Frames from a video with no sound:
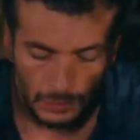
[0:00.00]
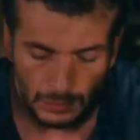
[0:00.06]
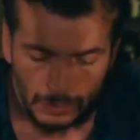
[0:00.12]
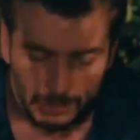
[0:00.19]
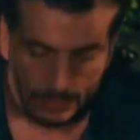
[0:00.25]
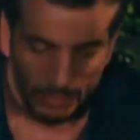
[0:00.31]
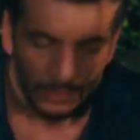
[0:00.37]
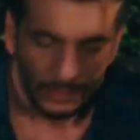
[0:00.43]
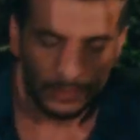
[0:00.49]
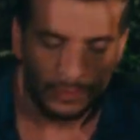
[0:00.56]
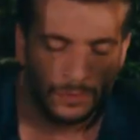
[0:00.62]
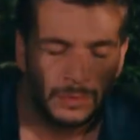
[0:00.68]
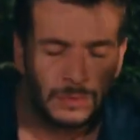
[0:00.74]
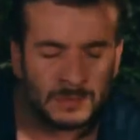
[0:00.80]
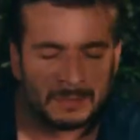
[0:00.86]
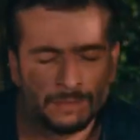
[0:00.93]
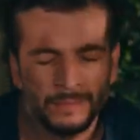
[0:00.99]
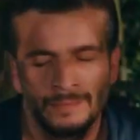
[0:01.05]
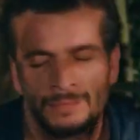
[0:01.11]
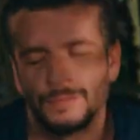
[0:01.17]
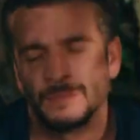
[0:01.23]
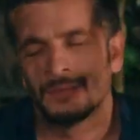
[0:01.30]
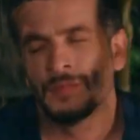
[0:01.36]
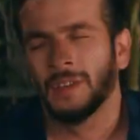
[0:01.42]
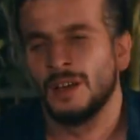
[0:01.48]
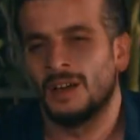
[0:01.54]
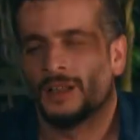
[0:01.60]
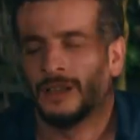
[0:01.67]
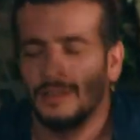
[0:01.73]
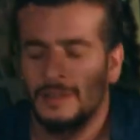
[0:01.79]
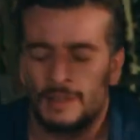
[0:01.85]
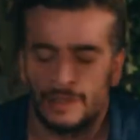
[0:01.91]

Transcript: Senin gibi bir oyuncu. Allah